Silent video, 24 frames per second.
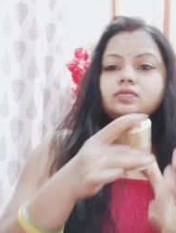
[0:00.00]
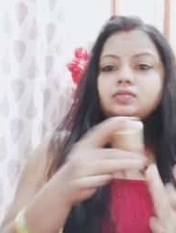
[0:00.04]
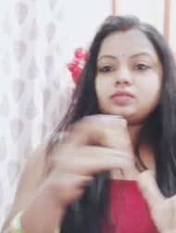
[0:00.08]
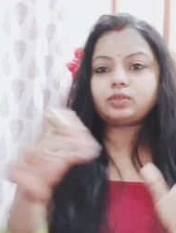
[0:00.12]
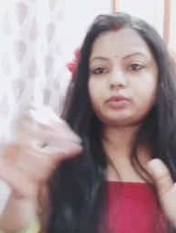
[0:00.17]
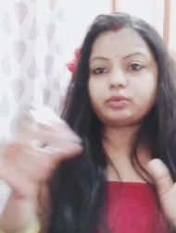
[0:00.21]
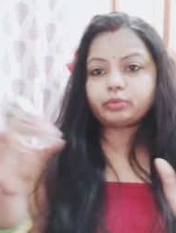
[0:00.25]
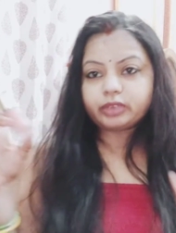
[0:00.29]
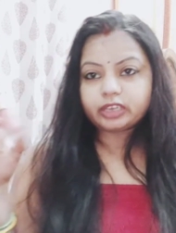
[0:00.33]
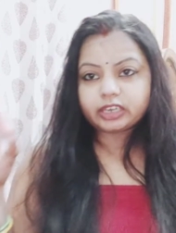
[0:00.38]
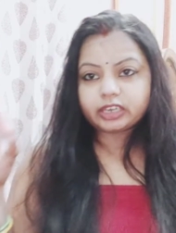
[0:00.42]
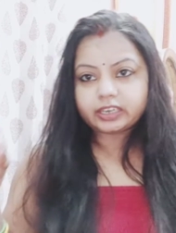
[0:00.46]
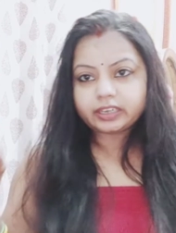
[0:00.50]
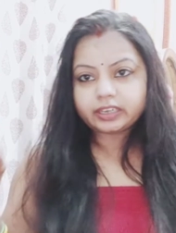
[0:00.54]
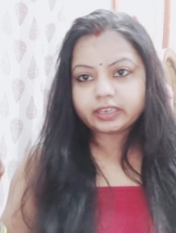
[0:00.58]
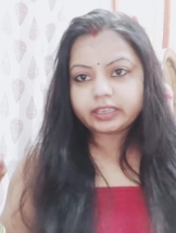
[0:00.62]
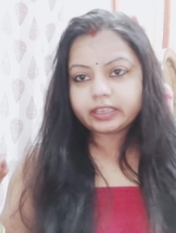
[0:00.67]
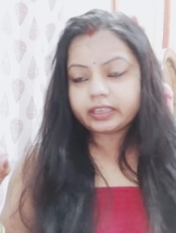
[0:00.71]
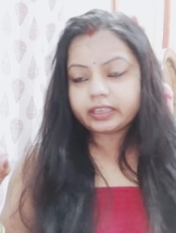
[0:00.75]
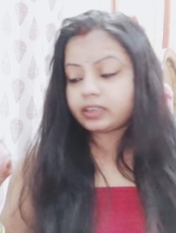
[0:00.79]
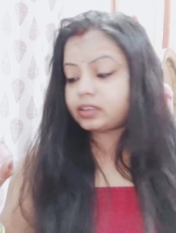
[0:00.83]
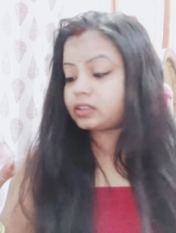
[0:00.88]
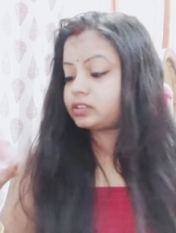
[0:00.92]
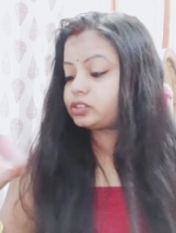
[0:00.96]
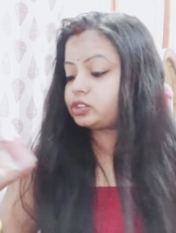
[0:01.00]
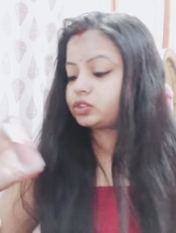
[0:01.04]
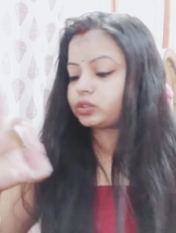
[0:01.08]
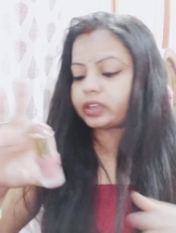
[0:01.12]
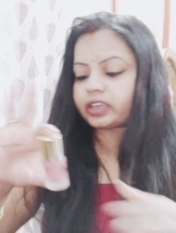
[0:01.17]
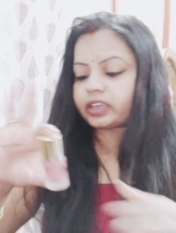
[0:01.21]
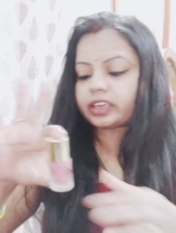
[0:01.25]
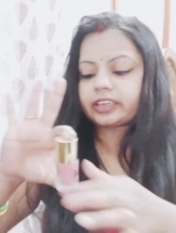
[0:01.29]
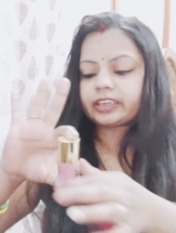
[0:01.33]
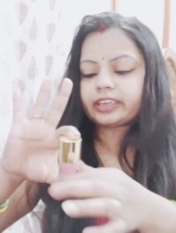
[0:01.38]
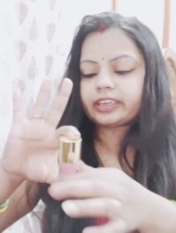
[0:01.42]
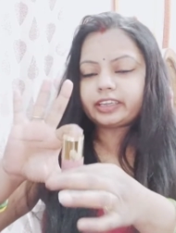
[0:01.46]
तो मेरा नेल जो
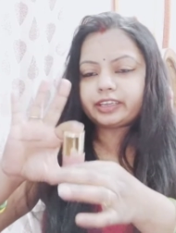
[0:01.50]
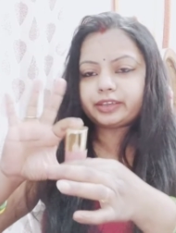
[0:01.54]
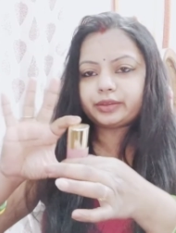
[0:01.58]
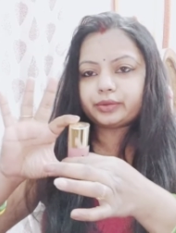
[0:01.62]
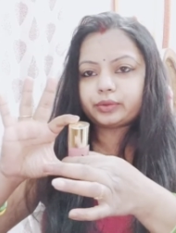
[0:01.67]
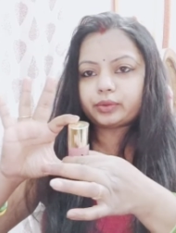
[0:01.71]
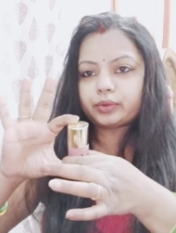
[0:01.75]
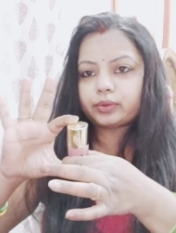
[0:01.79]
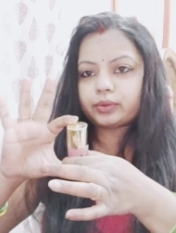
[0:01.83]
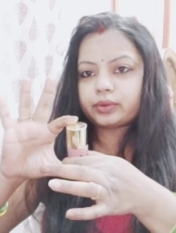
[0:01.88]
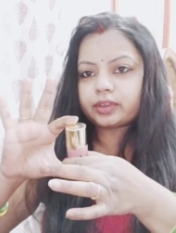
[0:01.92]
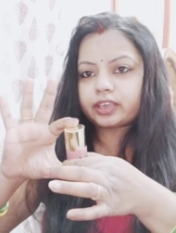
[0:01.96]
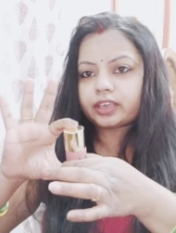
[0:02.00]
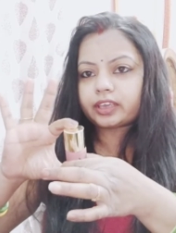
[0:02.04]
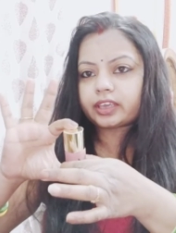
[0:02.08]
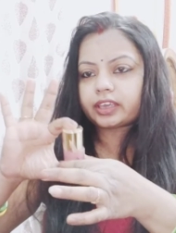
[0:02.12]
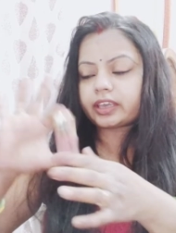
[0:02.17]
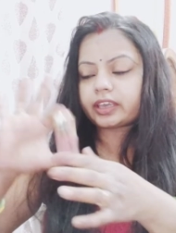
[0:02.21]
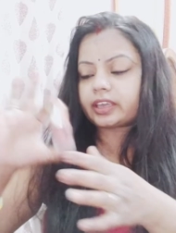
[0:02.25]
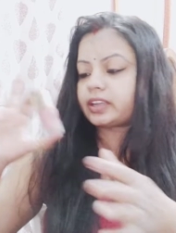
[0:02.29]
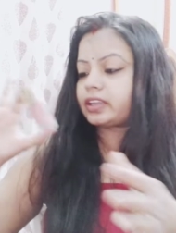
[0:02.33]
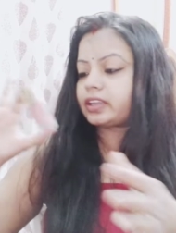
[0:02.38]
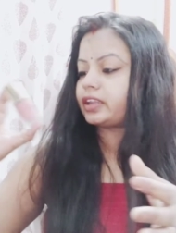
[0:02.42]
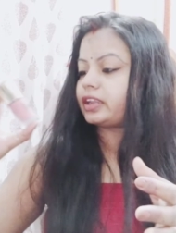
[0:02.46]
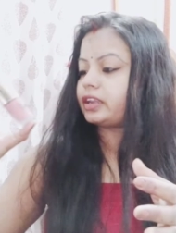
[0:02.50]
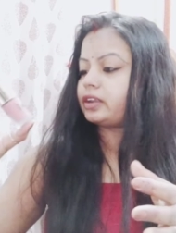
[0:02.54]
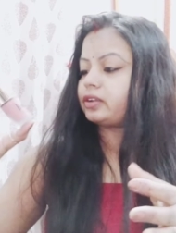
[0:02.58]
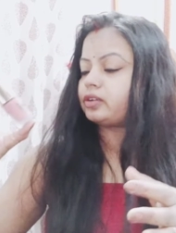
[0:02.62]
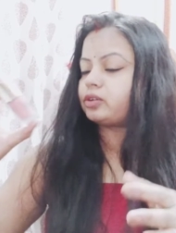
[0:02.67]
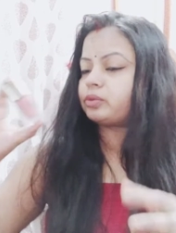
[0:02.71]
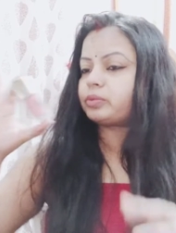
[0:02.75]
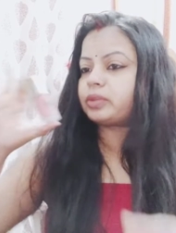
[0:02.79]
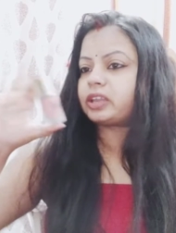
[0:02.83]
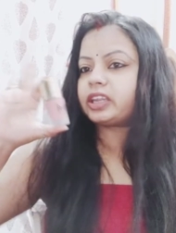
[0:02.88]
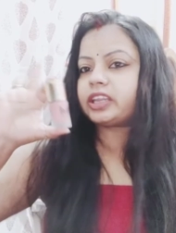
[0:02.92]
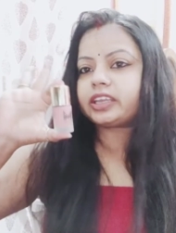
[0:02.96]
है क्लीन हो गया है नेल
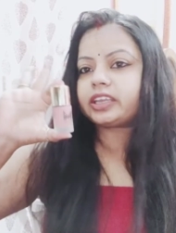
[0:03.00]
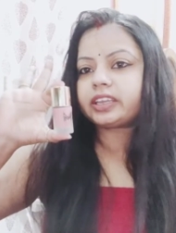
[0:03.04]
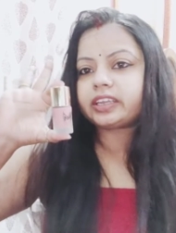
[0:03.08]
को मैंने